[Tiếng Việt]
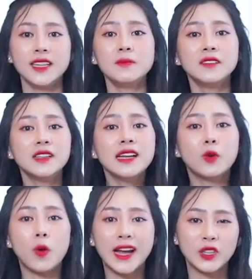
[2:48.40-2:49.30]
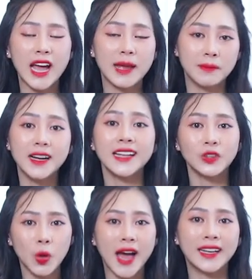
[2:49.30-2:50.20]
Tiếp nữa là ngoài thải mỡ an
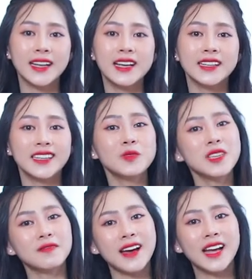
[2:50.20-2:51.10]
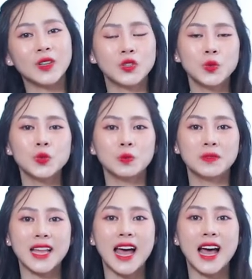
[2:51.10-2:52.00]
toàn, Detoxify còn giúp chúng
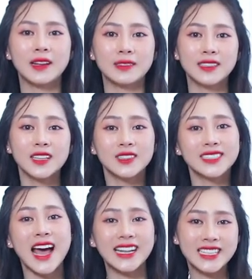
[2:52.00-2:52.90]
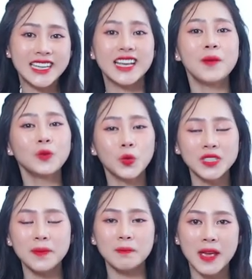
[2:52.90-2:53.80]
ta hạn chế hấp thụ
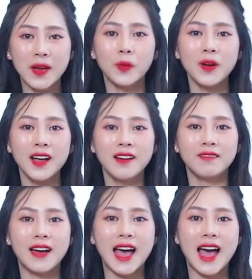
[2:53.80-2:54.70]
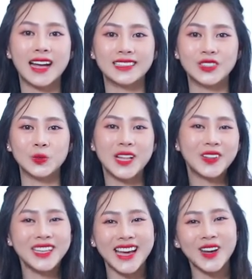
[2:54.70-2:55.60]
chất béo và chúng ta
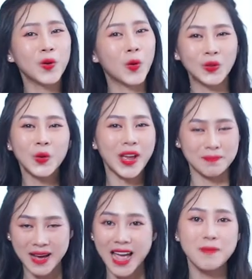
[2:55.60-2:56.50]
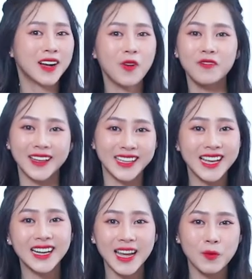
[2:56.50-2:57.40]
có thể ăn uống thoải mái mà không phải
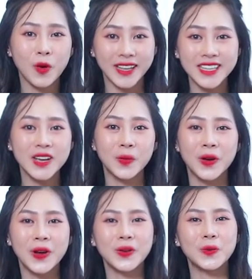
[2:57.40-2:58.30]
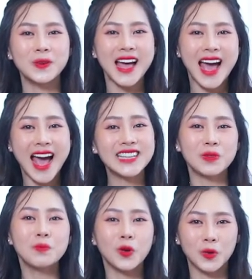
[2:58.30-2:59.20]
kiêng khem quá nhiều. Đúng là hai
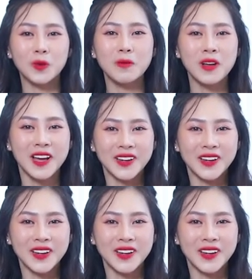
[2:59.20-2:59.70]
trong một đúng không?